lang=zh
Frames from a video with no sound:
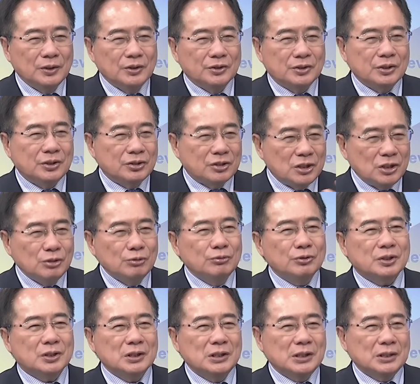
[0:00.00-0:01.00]
是几乎
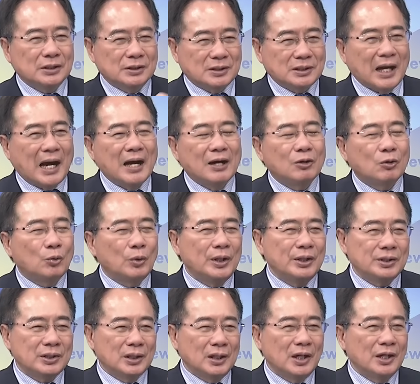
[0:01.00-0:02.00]
是一个常
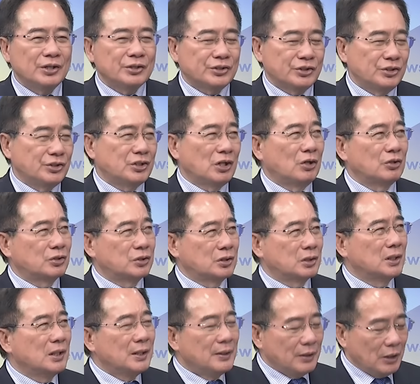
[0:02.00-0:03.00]
规性二十小时
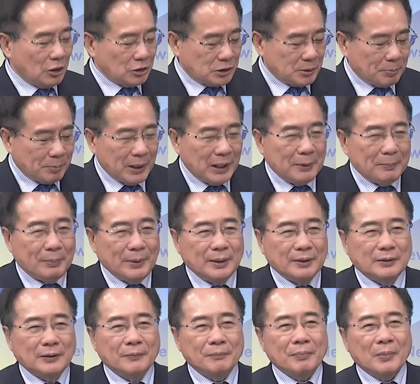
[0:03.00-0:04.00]
要去配
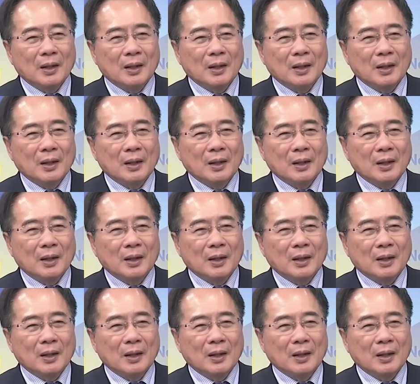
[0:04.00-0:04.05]
备的。